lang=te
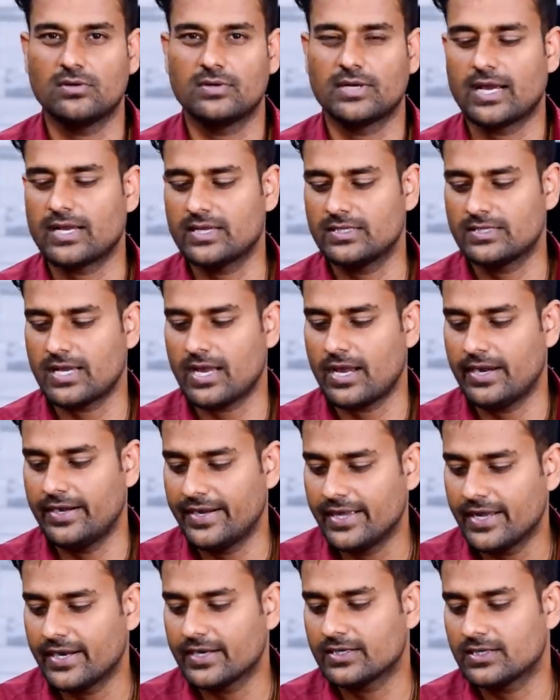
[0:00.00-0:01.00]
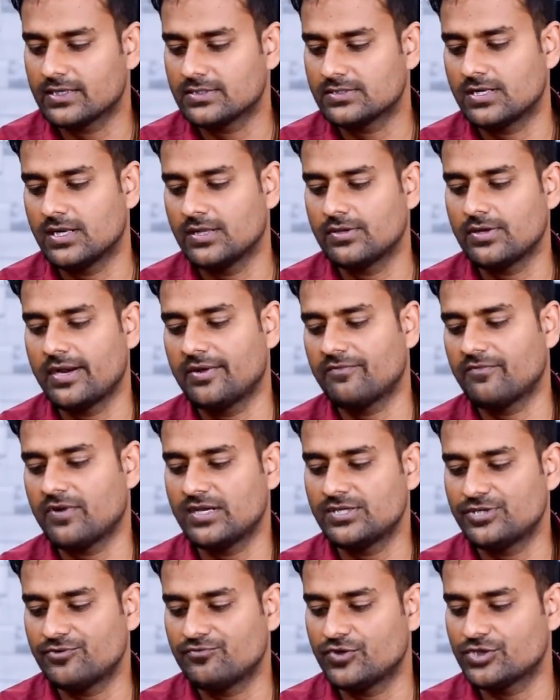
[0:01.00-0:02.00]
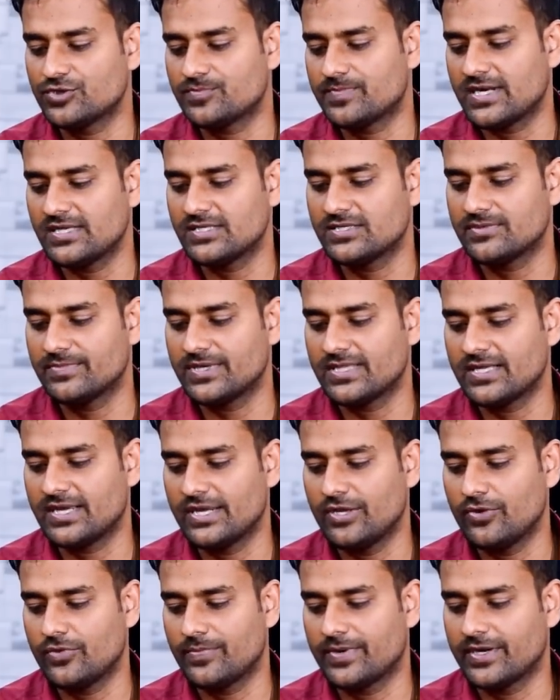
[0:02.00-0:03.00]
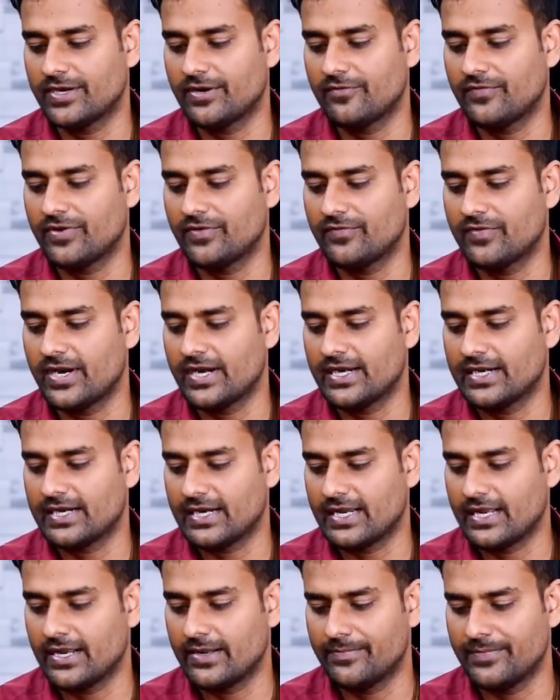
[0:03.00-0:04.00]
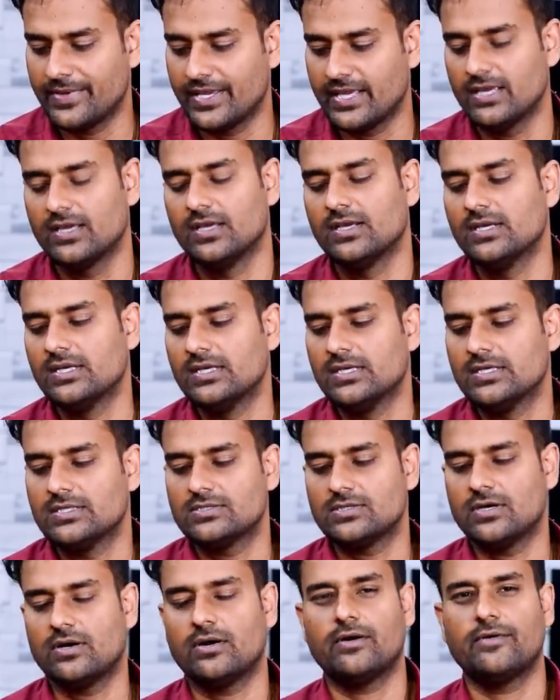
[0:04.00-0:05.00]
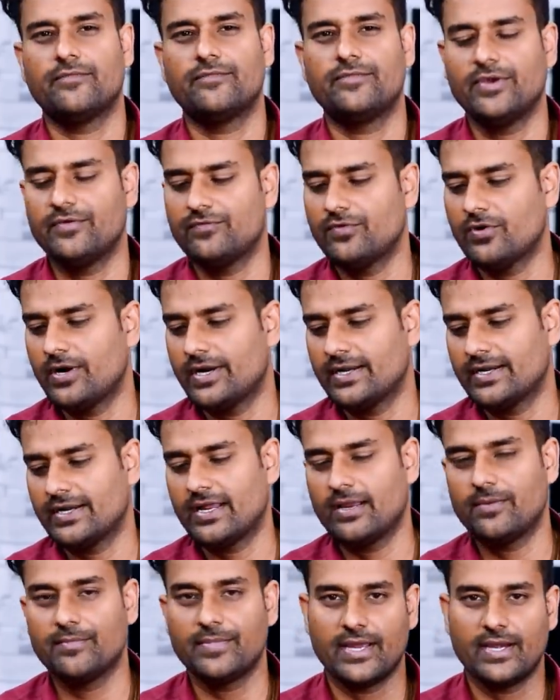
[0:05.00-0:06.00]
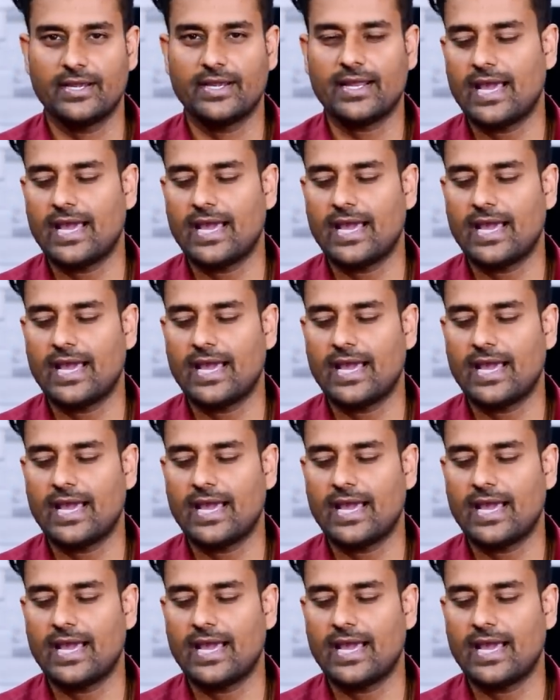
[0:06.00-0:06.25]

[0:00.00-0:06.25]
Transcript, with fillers: నాకైతే ఐడియానే నచ్చలేదు అండ్ ఫైవ్ జీ ఫోన్స్ ప్రైసింగ్ మీద నీ ఒపీనియన్ వివో అండ్ రియల్మీ సో వివో అండ్ రియల్మీ అంటే